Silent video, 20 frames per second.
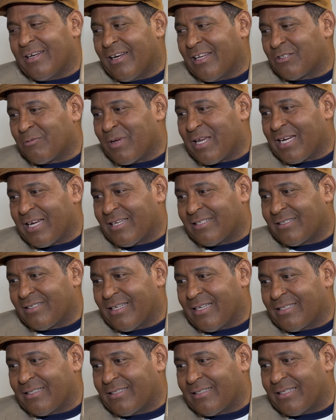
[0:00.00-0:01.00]
Las Vegas
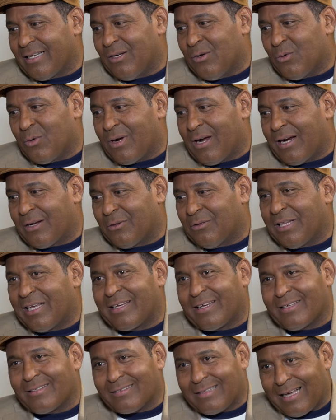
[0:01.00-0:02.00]
es el lugar donde hay
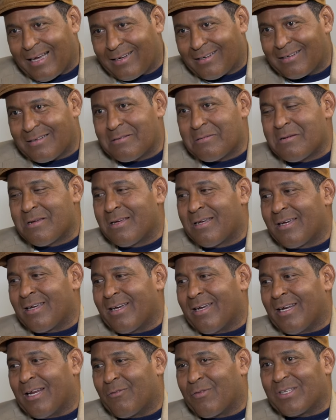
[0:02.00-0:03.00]
que estar
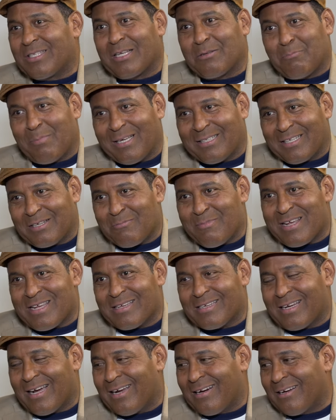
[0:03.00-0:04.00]
en las fiestas patrias
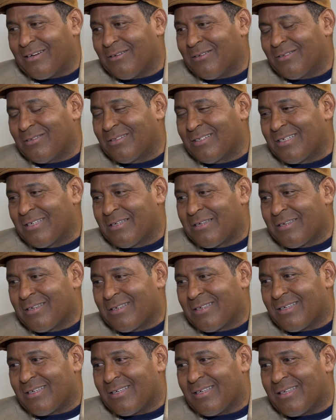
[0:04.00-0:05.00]
mexicanas, ¿no?
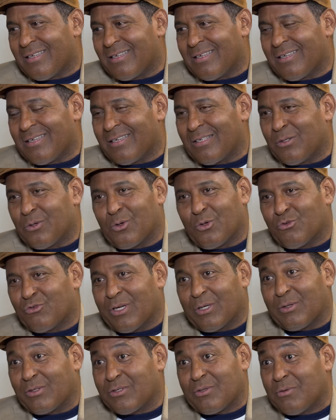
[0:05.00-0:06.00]
Y, y tu
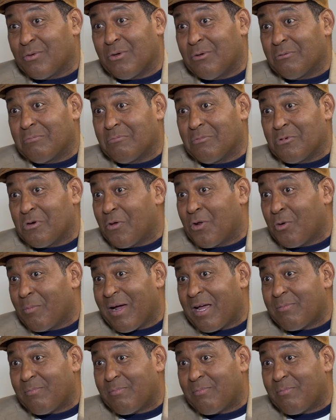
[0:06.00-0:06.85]
concierto ha sido uno de los más